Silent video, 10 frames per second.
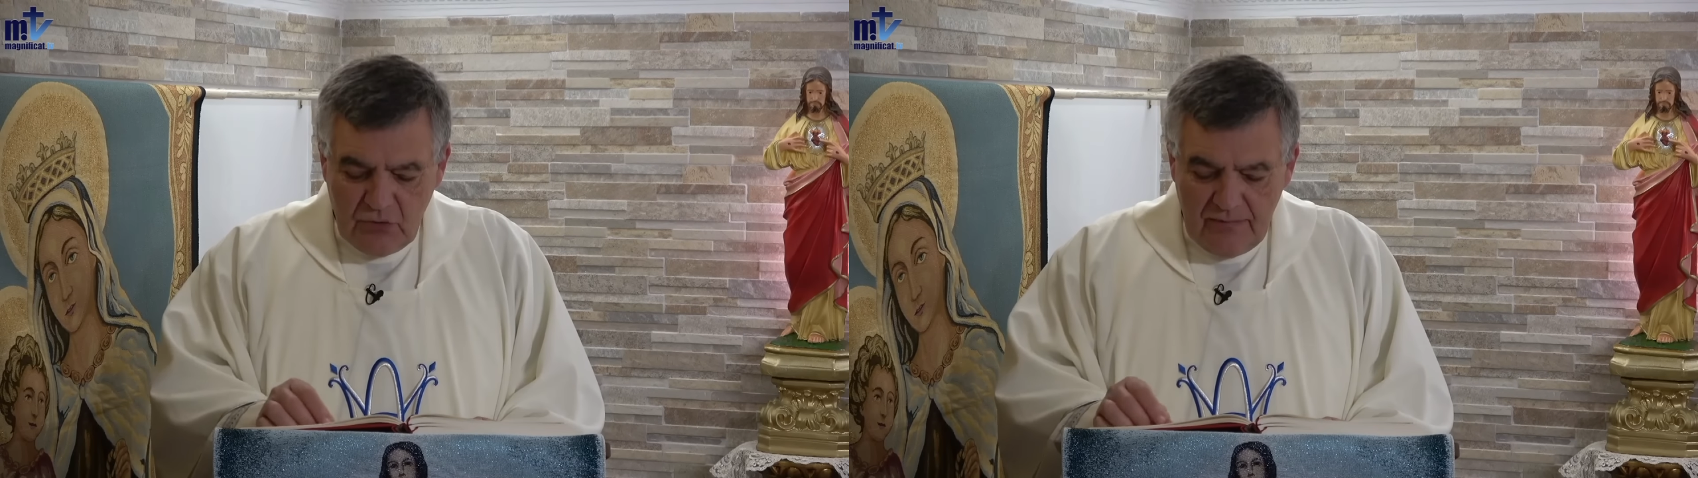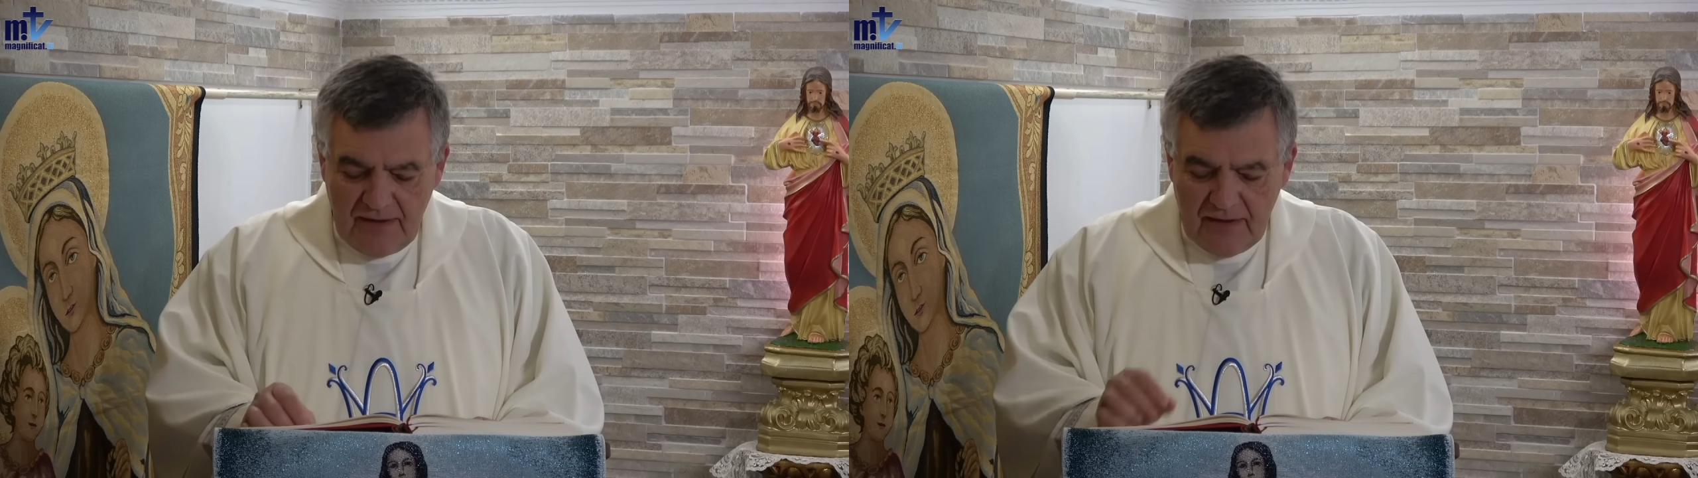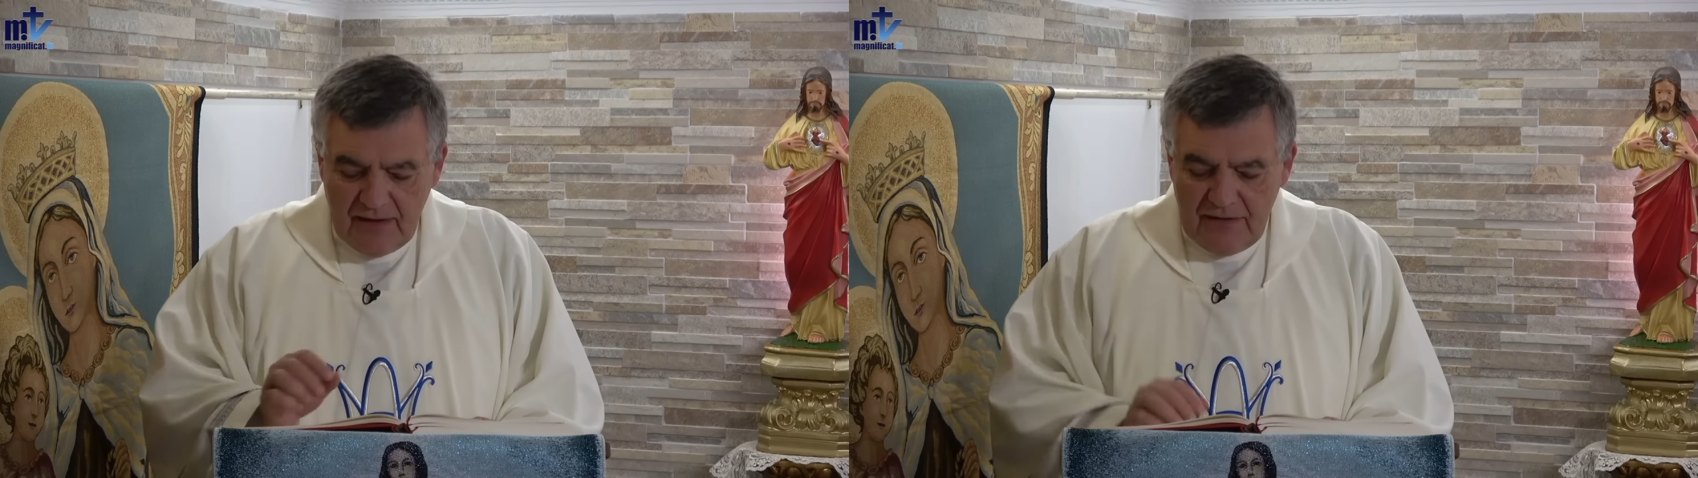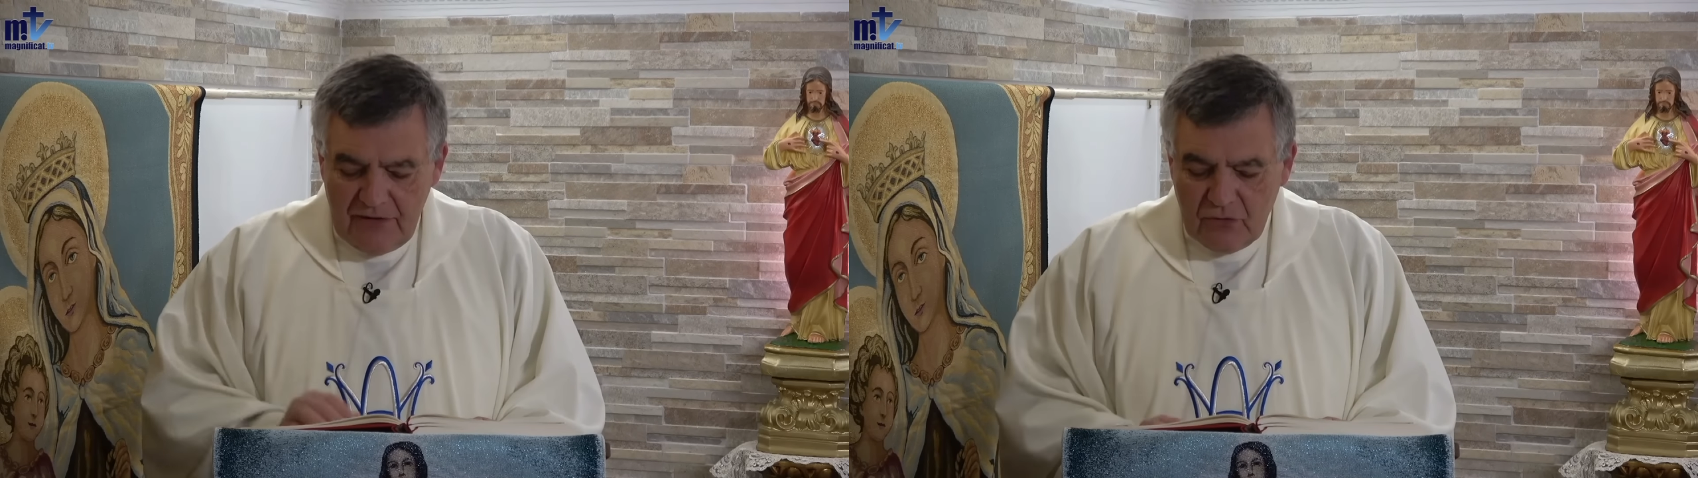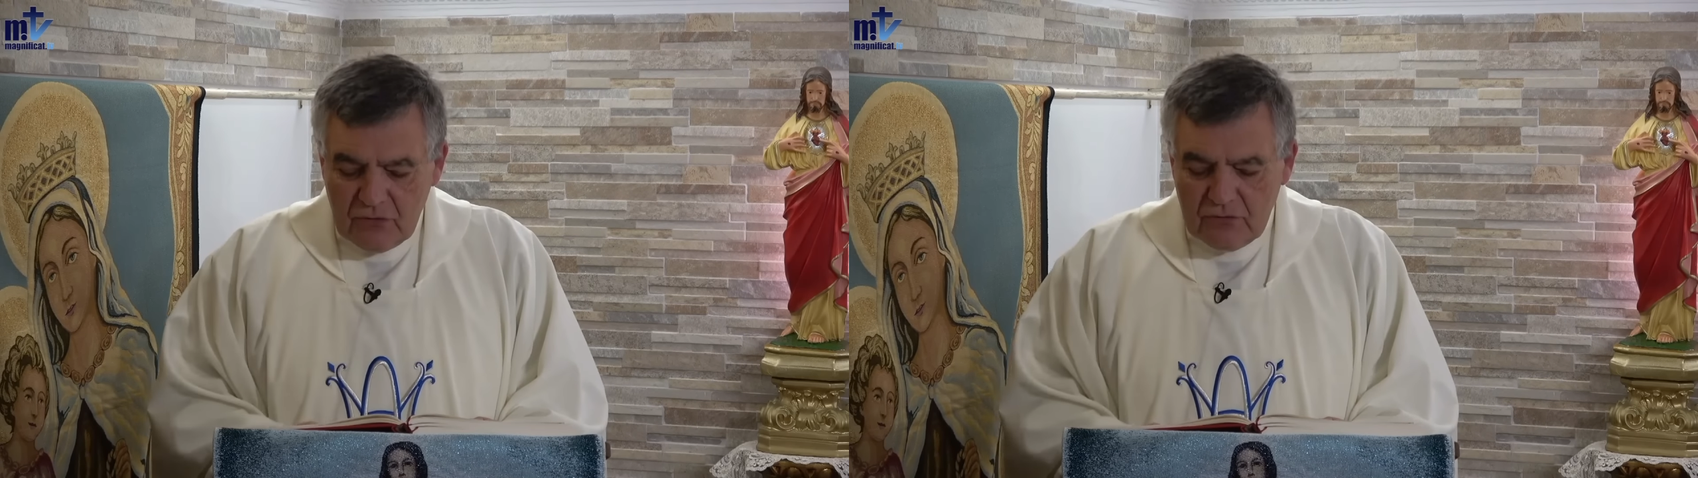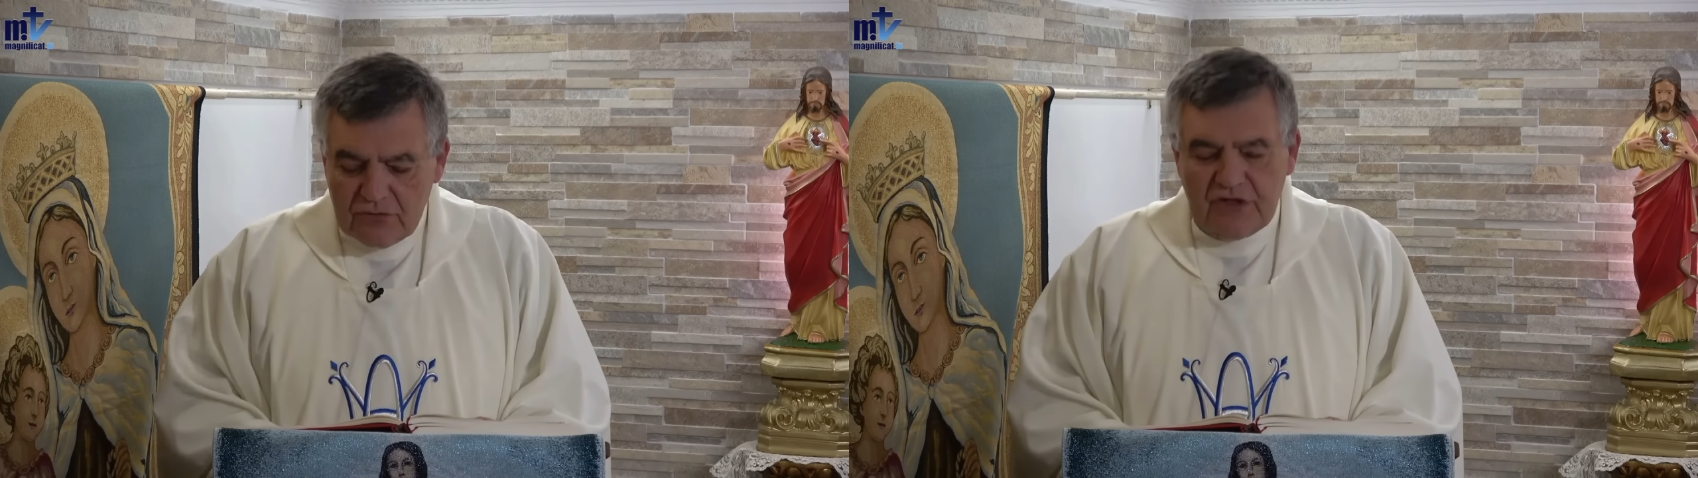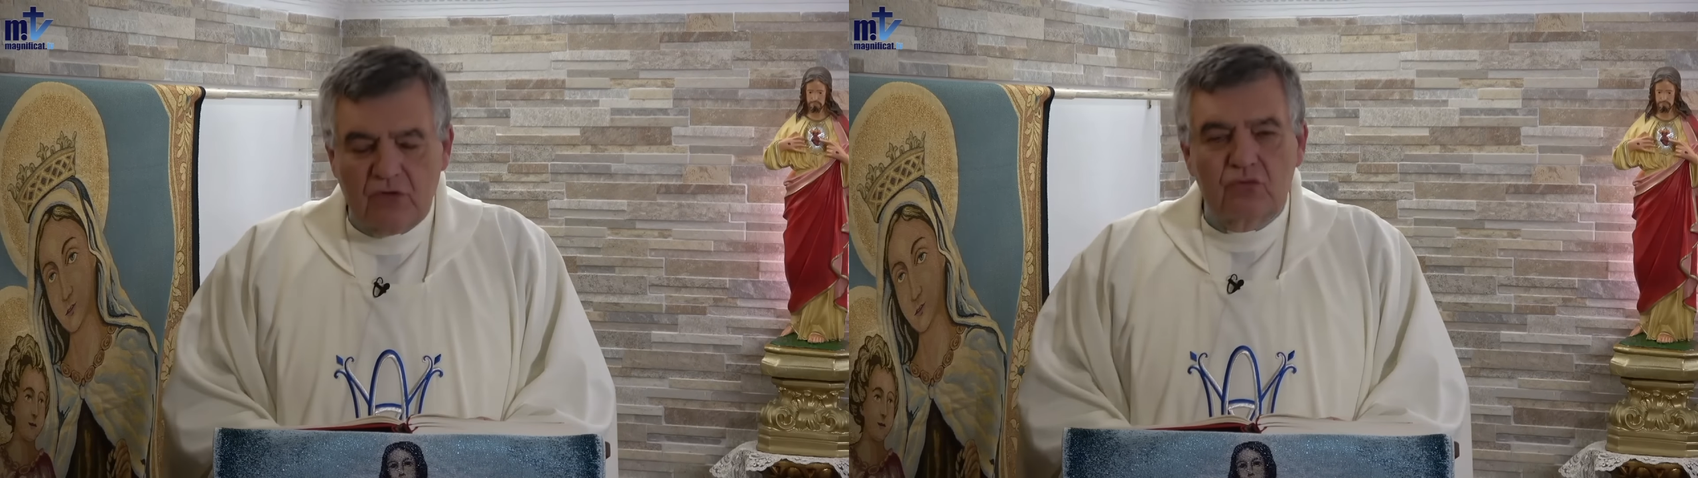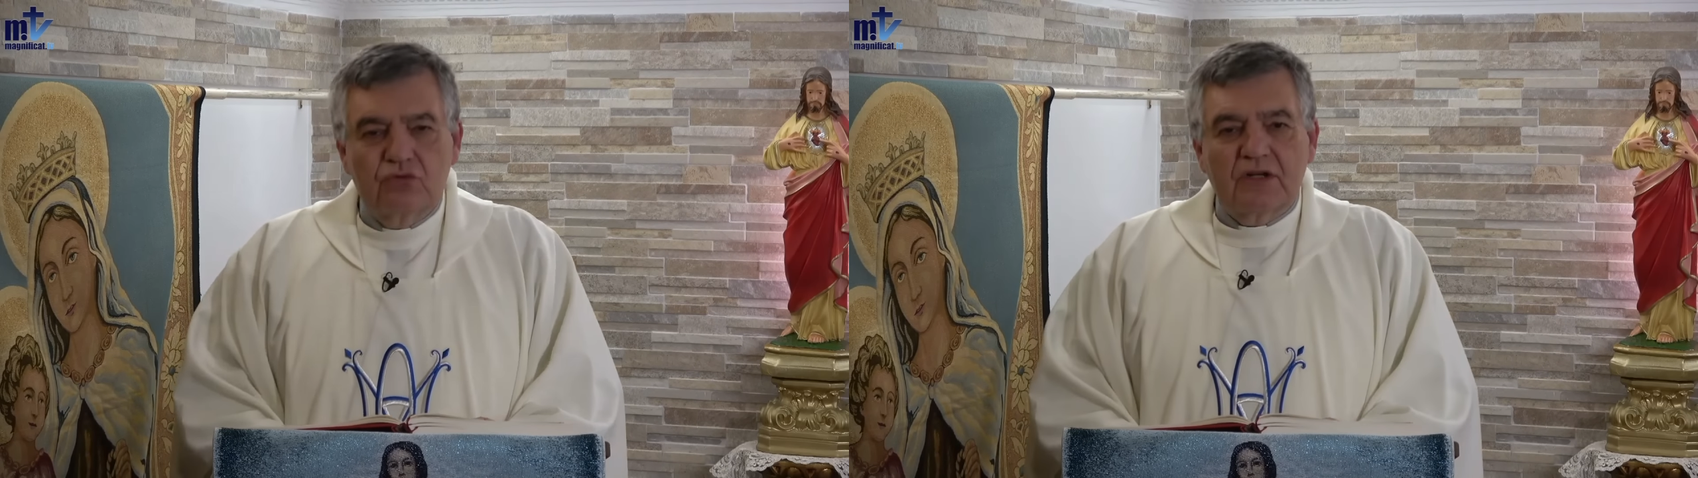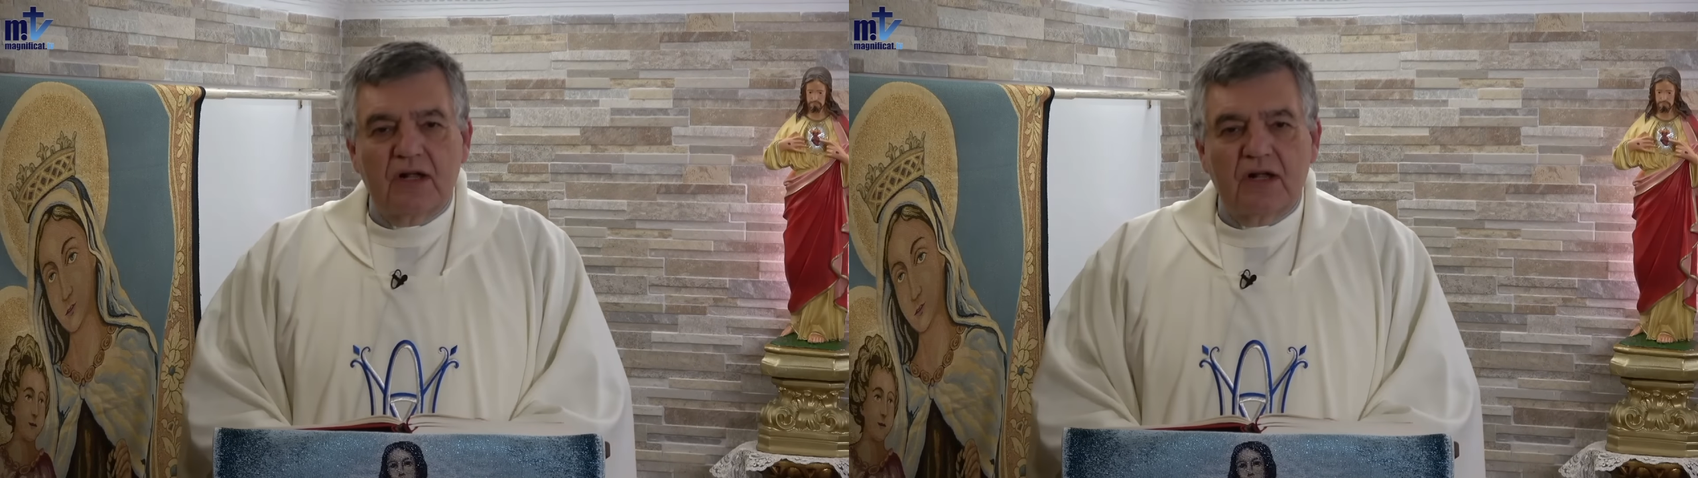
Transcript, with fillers: Evangelio según San